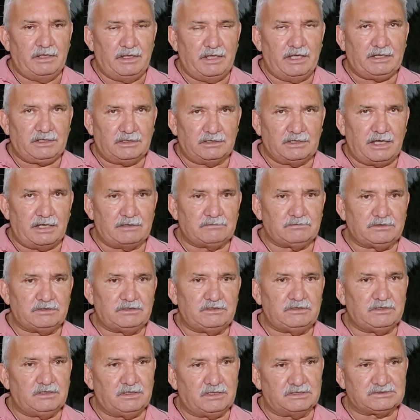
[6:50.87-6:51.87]
É claro
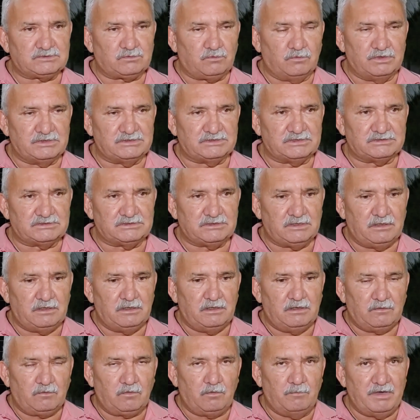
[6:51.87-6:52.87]
que as coisas
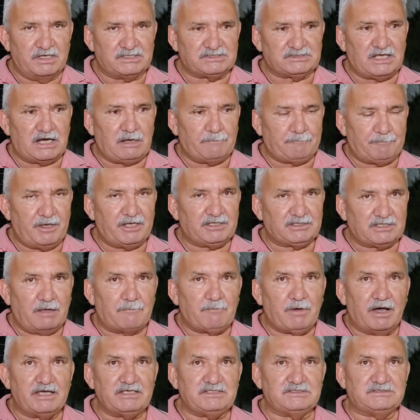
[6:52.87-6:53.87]
começaram a apertar
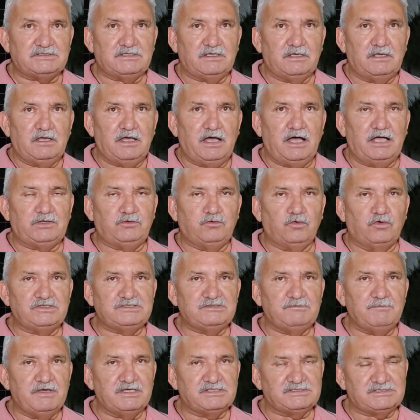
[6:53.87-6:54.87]
mais. Há
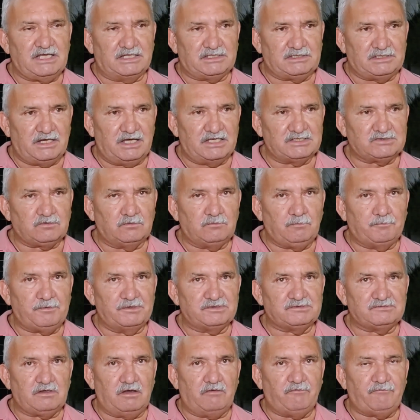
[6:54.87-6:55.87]
dois meses atrás, quando o
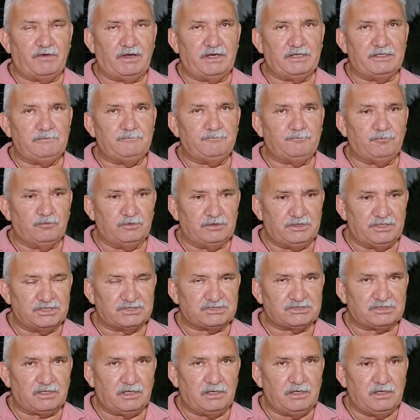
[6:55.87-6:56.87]
pessoal fala em
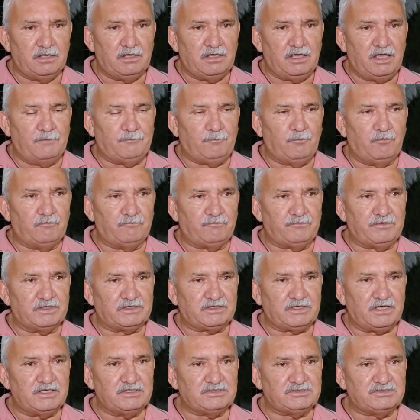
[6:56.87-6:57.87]
política, é bom ver
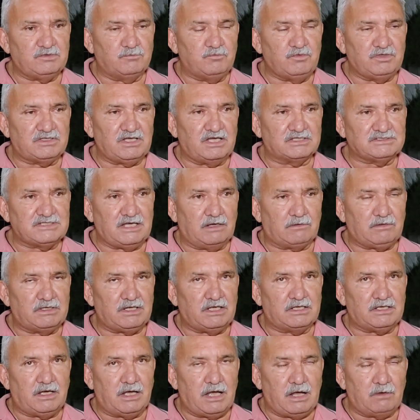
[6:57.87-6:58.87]
que a gente tinha muitas águas
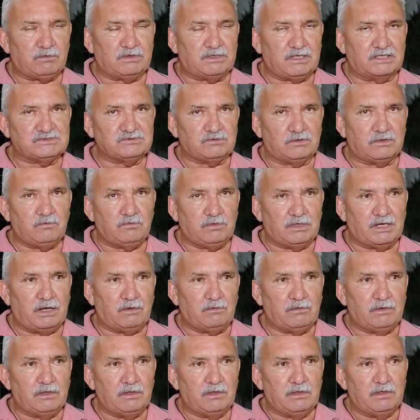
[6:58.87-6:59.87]
na, água na zona
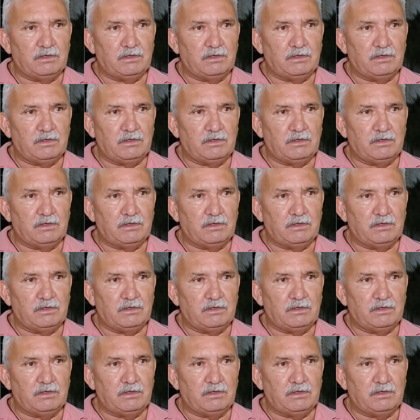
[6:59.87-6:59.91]
rural.